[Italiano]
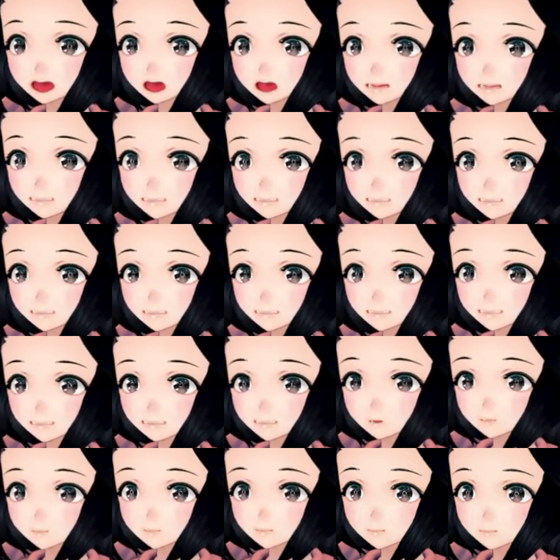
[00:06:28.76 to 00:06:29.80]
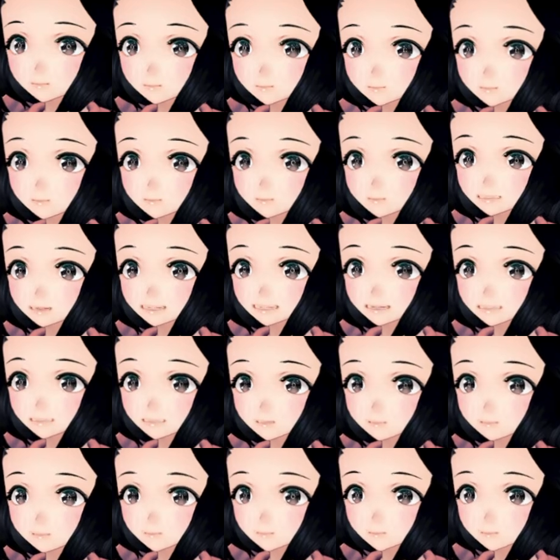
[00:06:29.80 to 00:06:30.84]
Eh, sì?
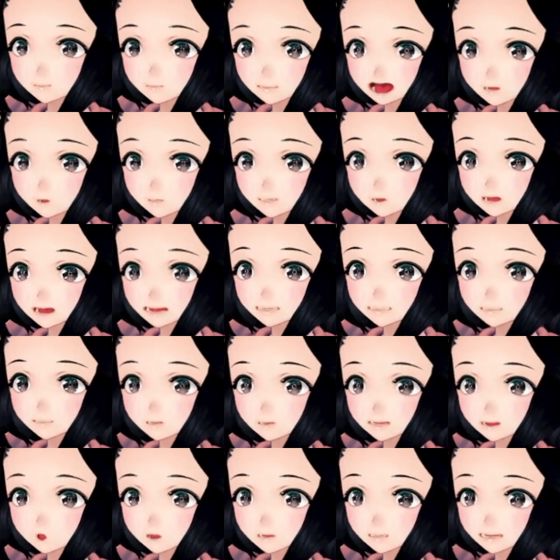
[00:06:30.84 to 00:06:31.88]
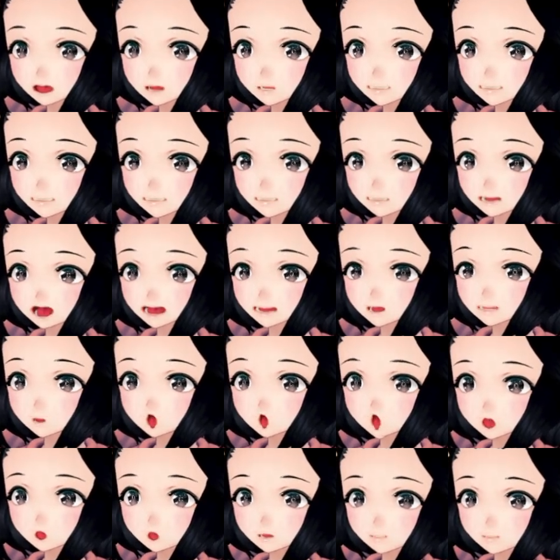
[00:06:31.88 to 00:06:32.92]
Cosa... A me mi vieni proprio
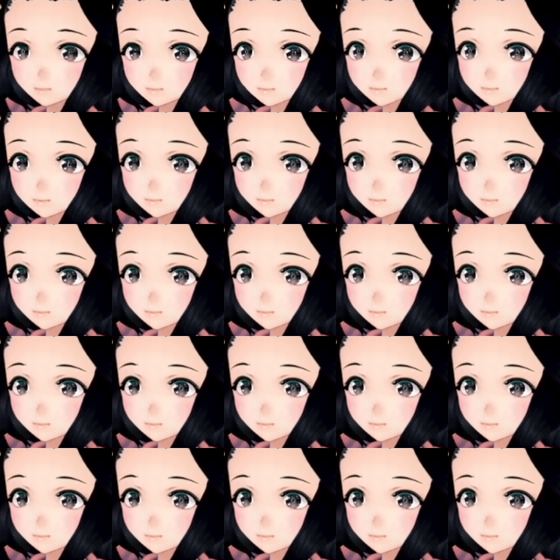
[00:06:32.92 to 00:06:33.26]
addosso, aglio.